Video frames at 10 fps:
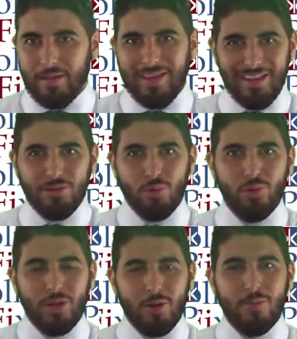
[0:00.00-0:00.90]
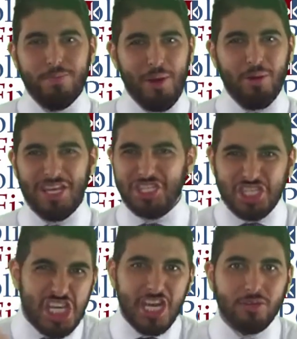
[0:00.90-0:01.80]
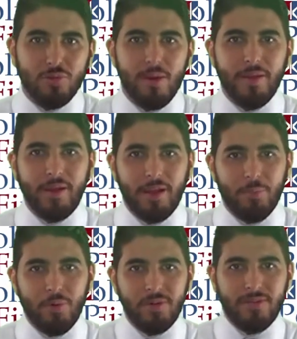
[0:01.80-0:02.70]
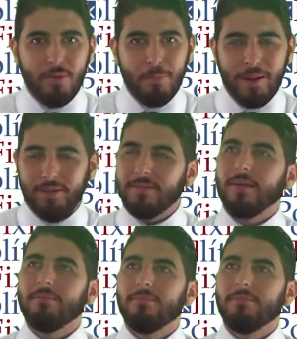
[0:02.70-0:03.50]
¿Qué es lo único peor que chinga tu madre que le pueden decir a un panista?